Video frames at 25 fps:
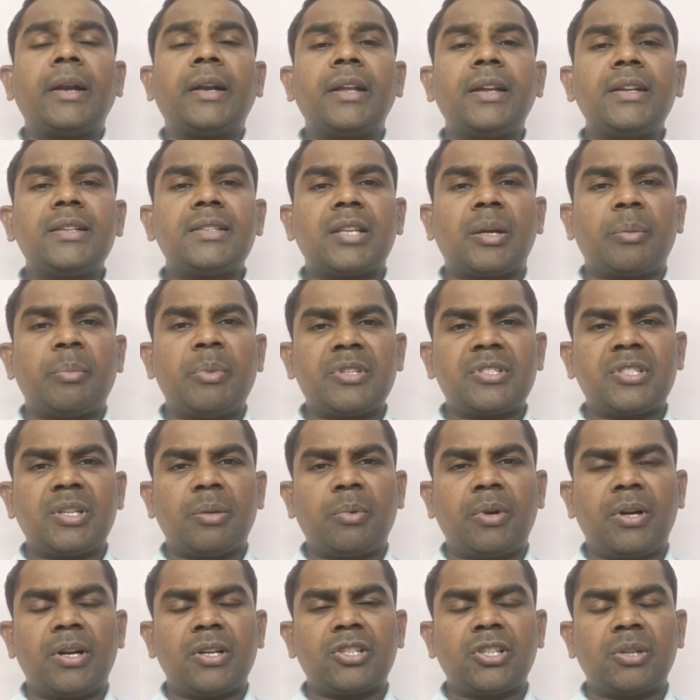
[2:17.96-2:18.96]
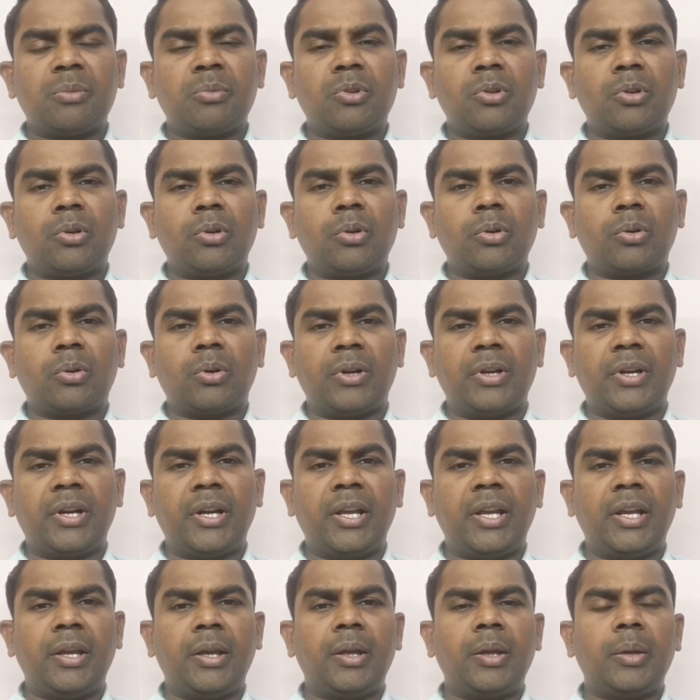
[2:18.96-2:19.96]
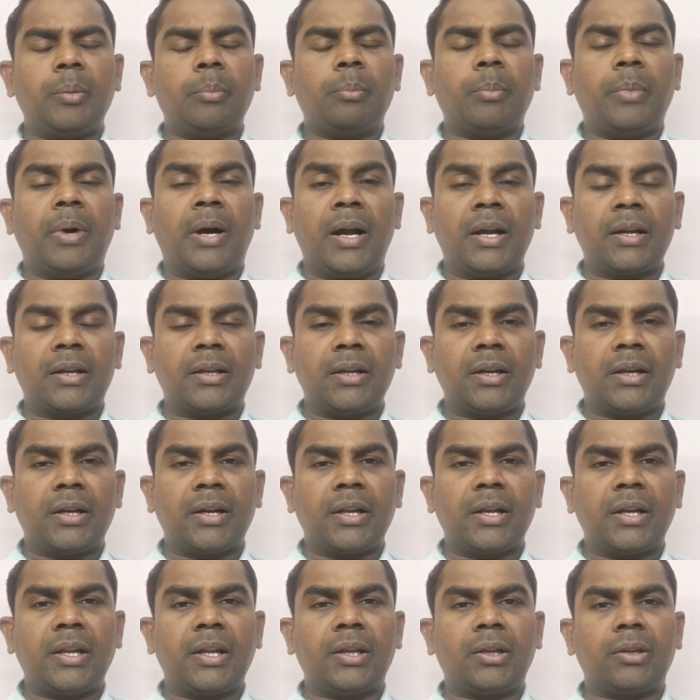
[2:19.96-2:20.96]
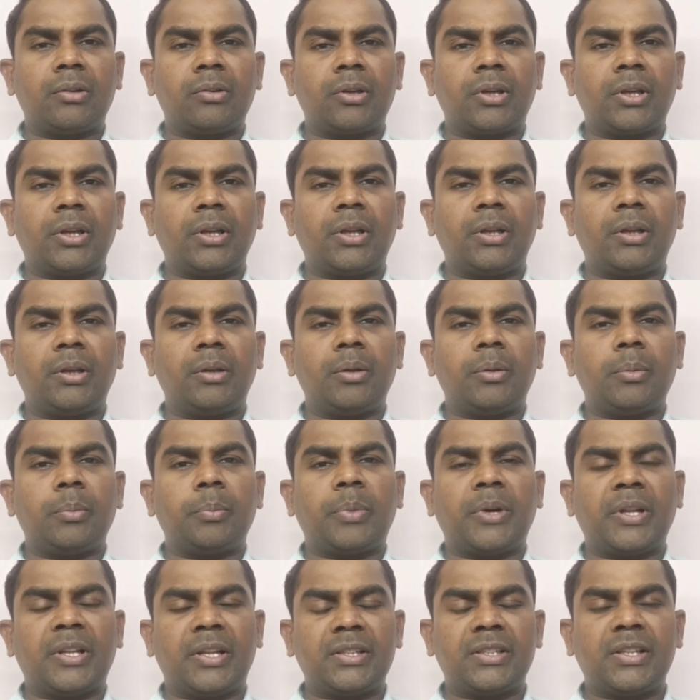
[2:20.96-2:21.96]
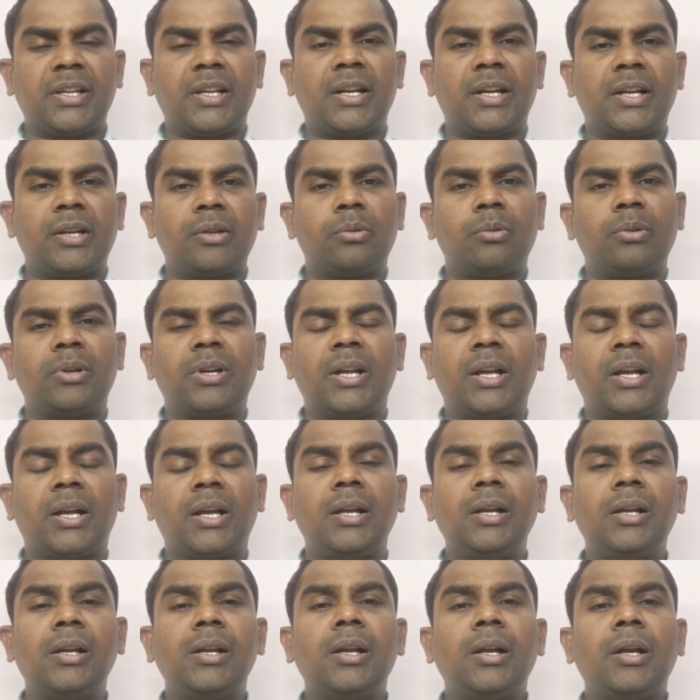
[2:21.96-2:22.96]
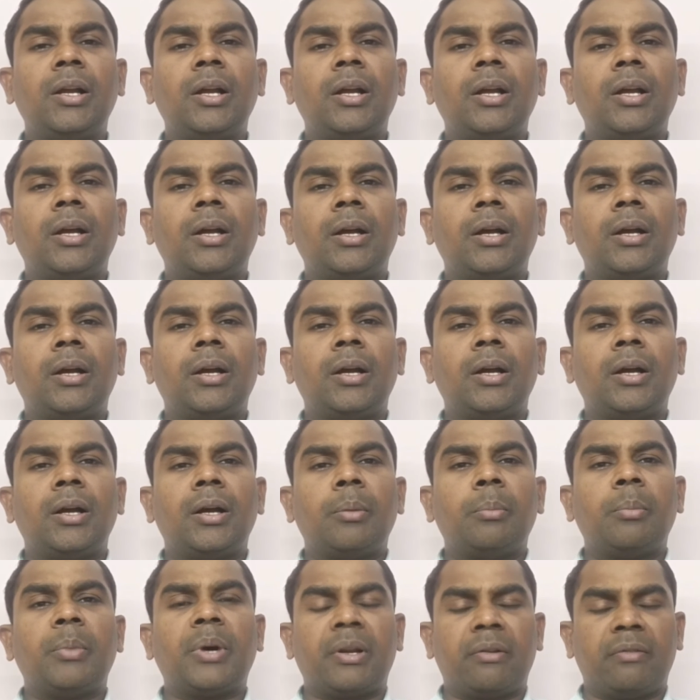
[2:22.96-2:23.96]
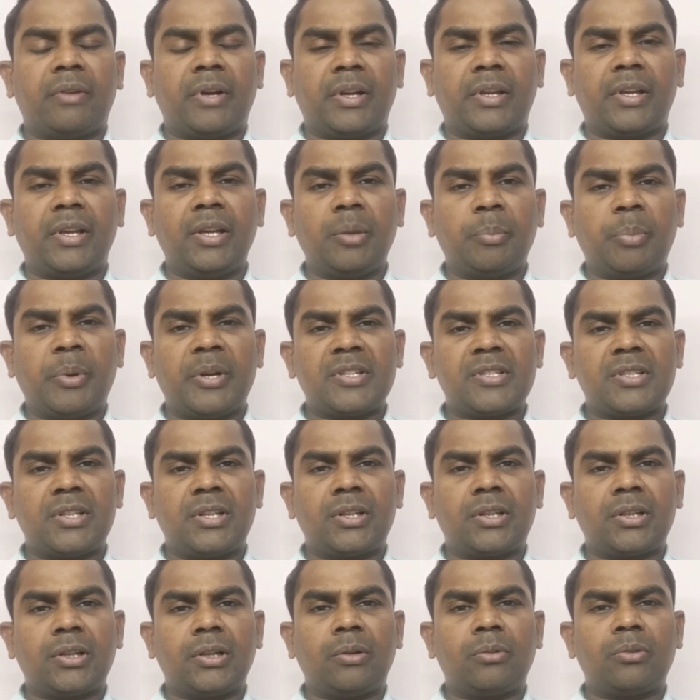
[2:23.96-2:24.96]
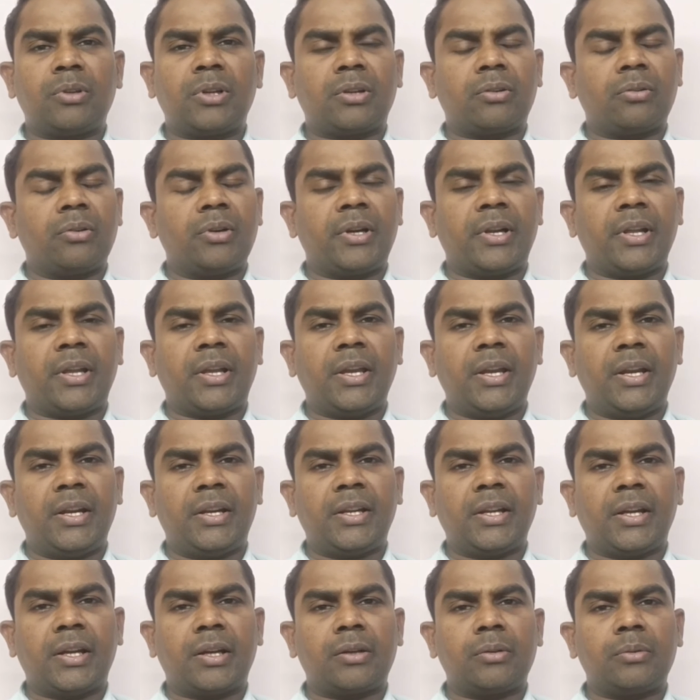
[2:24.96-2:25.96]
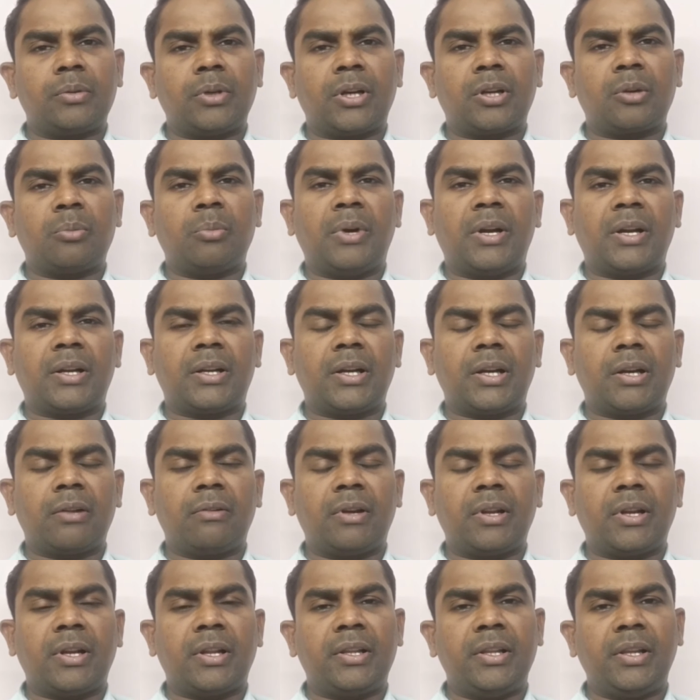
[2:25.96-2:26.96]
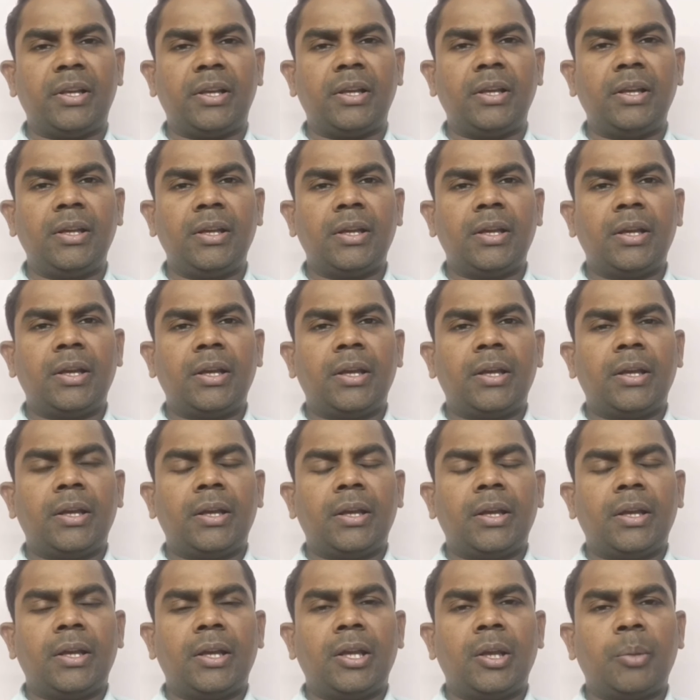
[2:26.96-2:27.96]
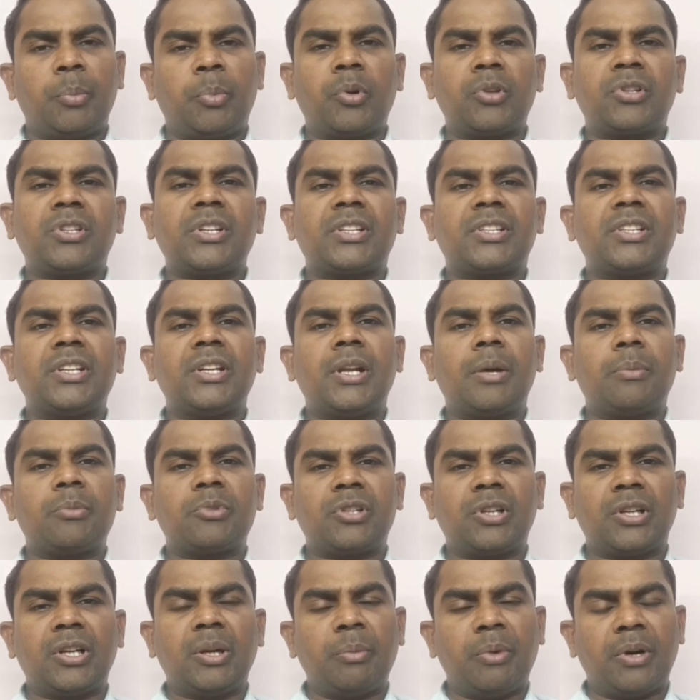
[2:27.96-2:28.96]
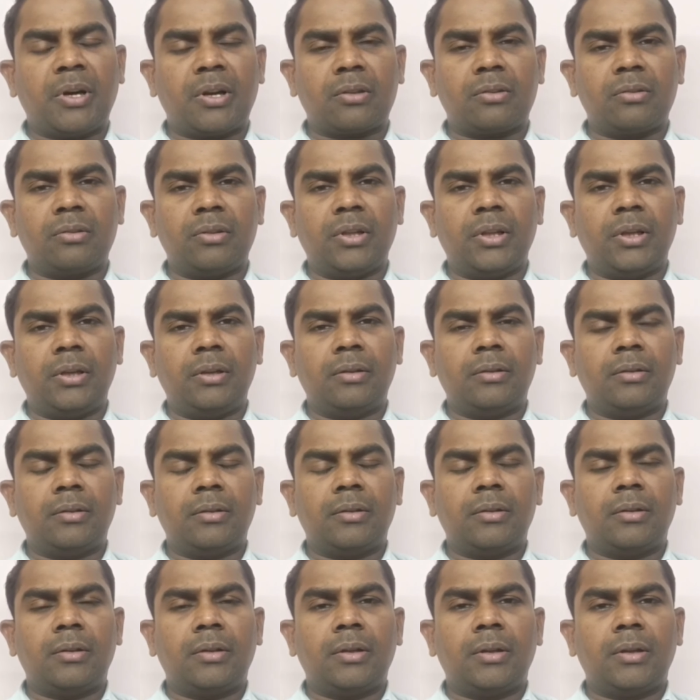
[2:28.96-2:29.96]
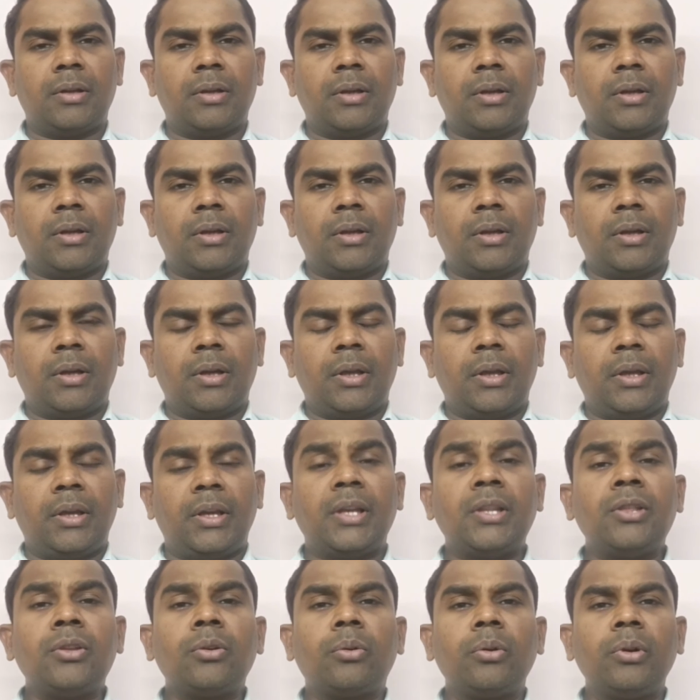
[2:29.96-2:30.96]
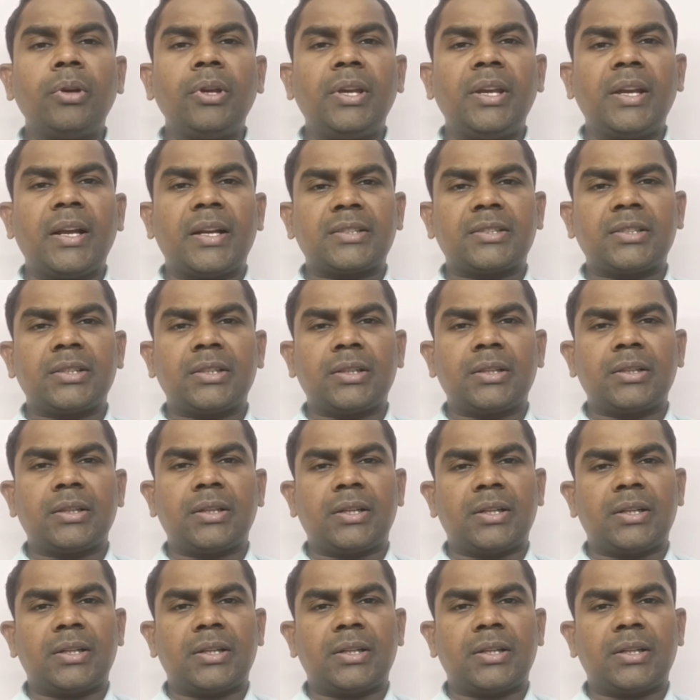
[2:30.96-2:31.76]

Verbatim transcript: అంటే సభ్య సమాజంలో కొన్ని మాట్లాడనిటువంటి పదజాలాన్ని కూడా మరి వర్కింగ్ ప్రెసిడెంట్గా ఉన్నటువంటి కేటీఆర్ గారు మాట్లాడడం అన్నది ఇప్పుడు చర్చనాంశంగా మారుతుంది ఎందుకు ఈ అస